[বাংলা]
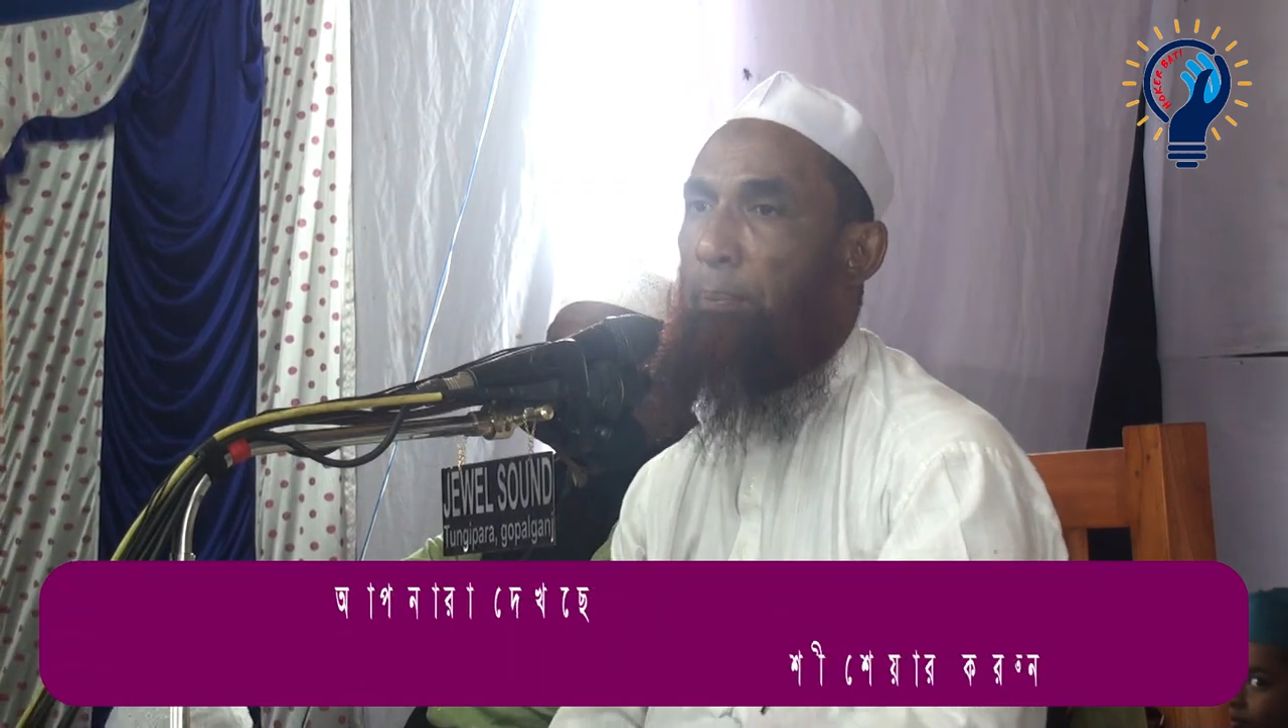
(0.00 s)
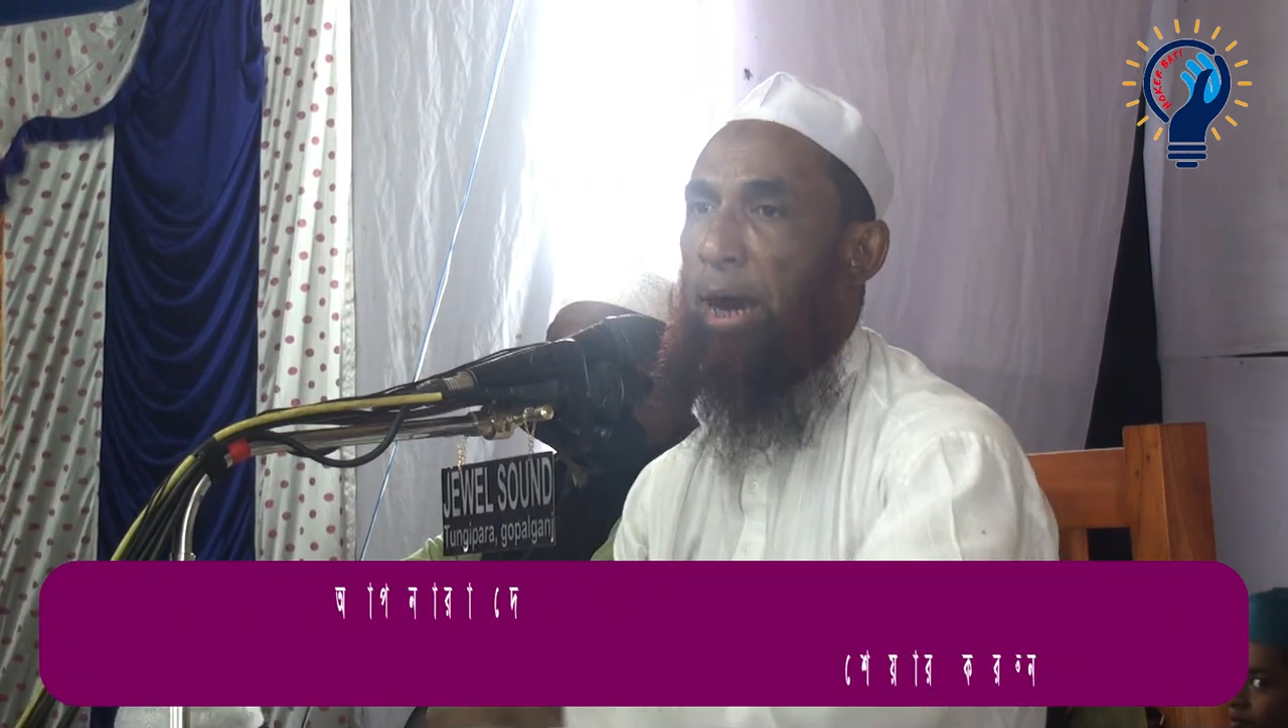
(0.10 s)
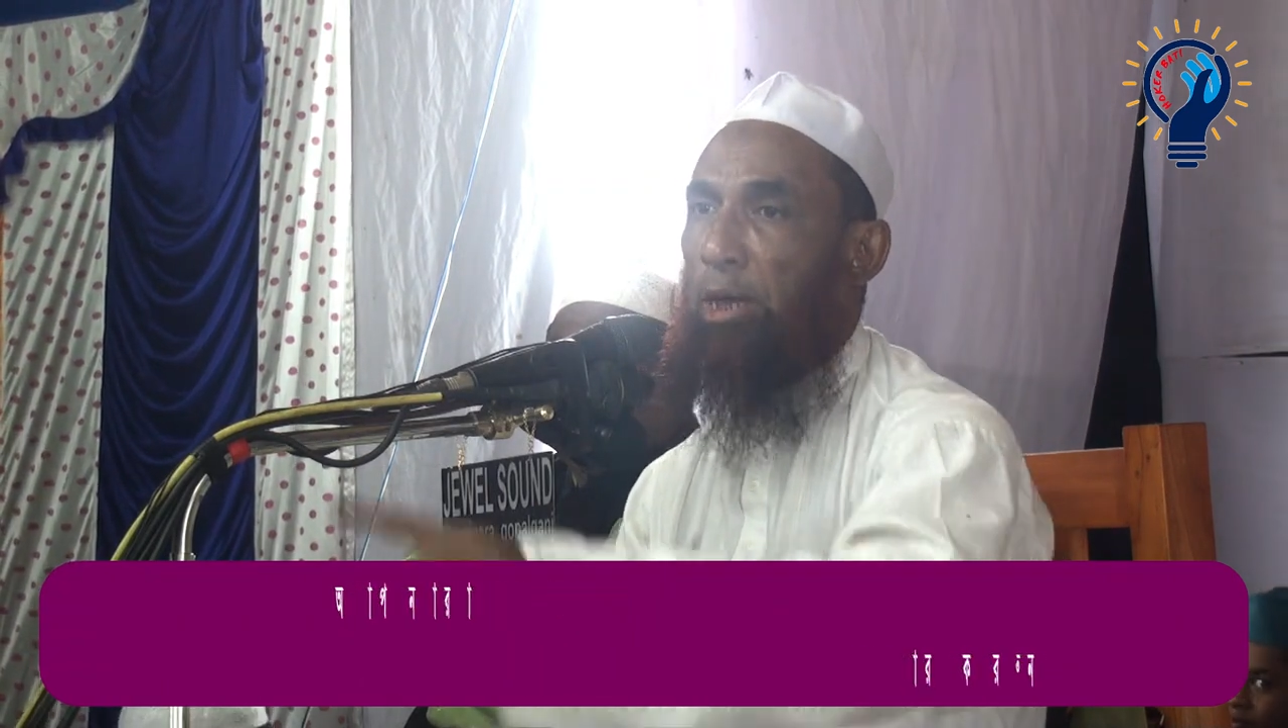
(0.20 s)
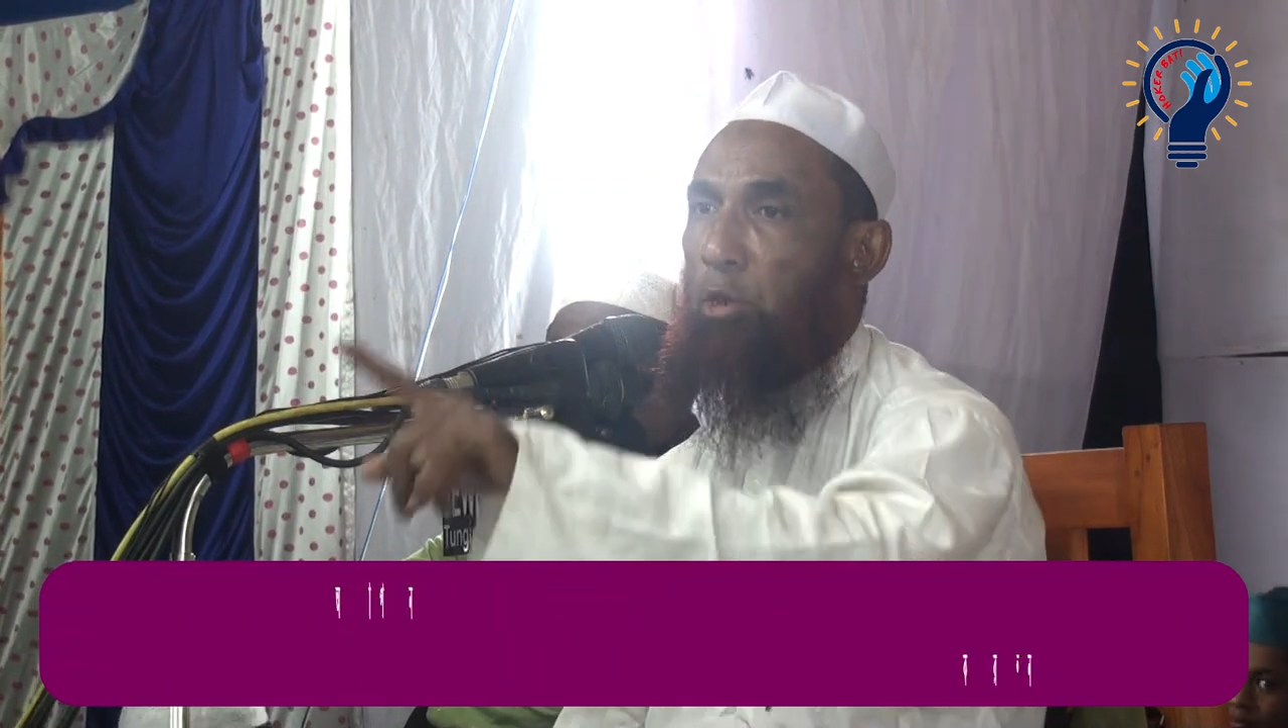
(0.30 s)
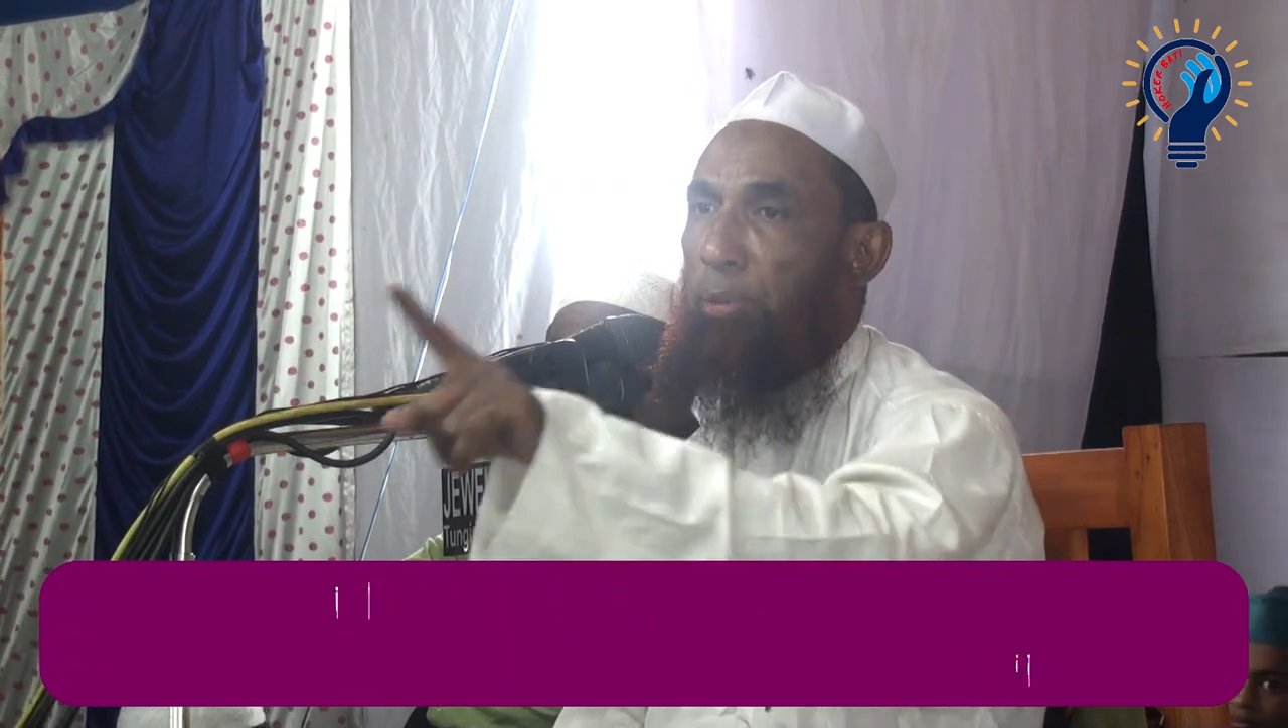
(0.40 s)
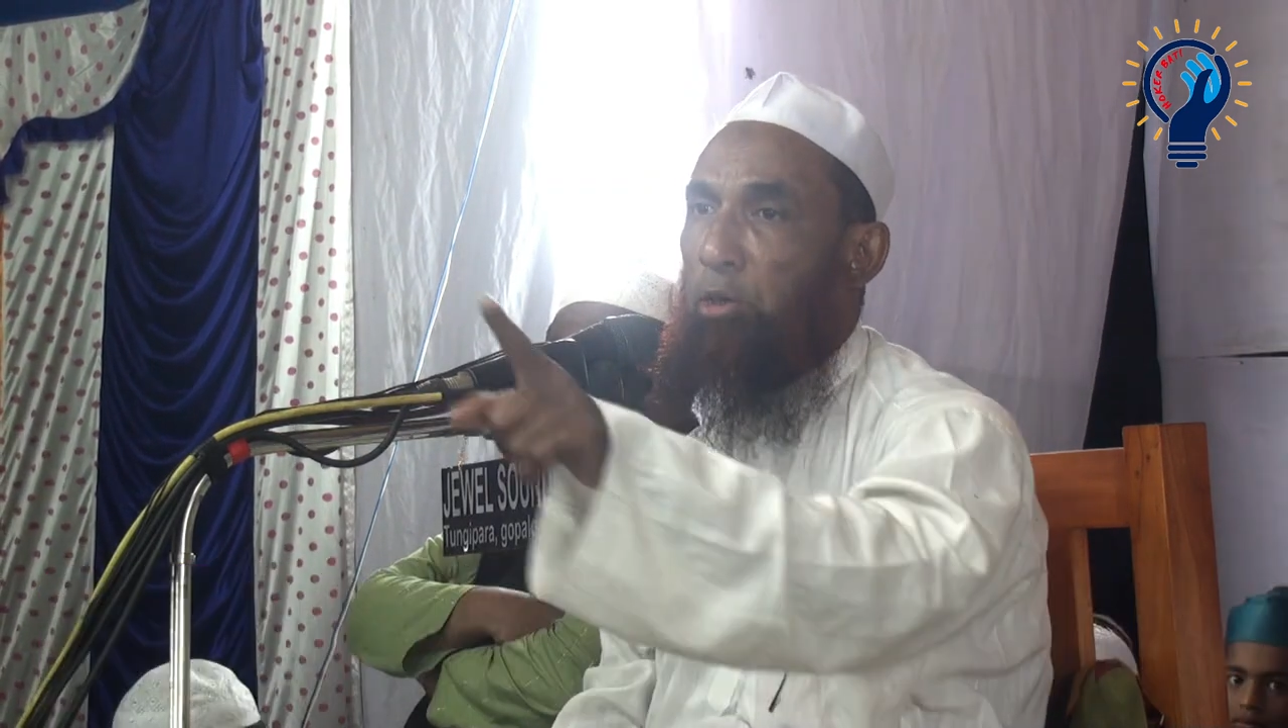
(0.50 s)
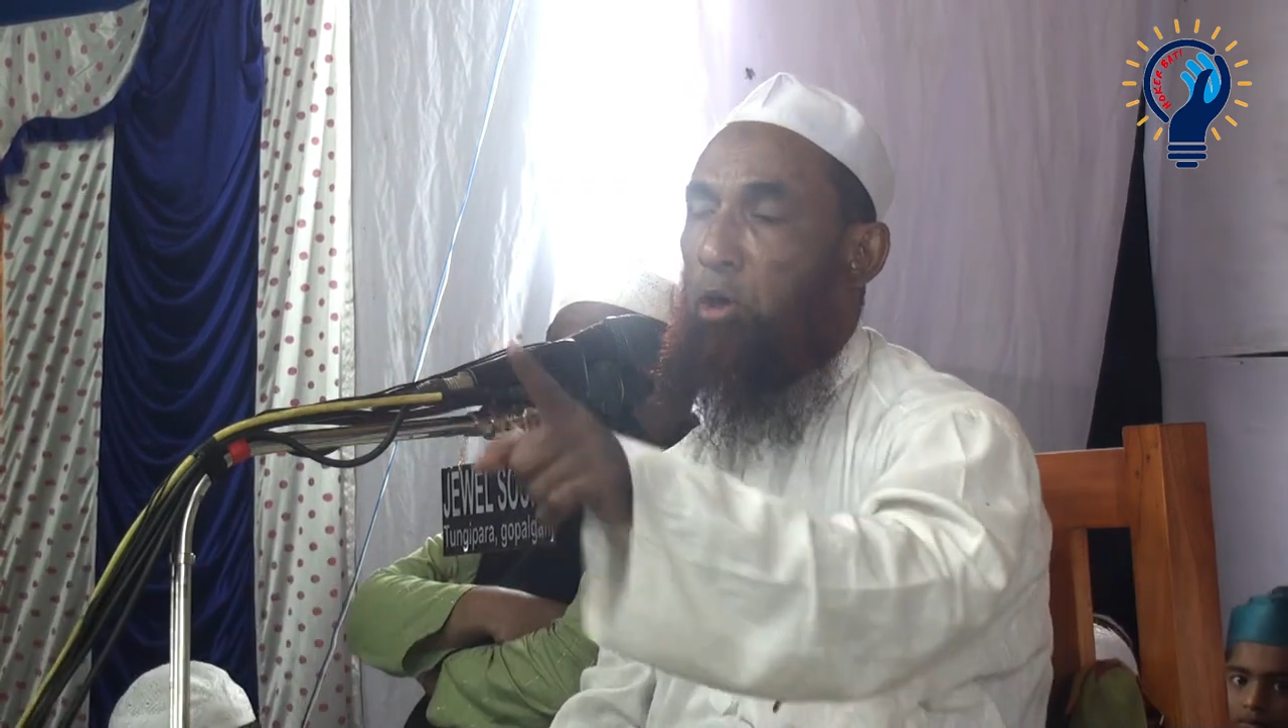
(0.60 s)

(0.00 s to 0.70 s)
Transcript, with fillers: বেয়াদবি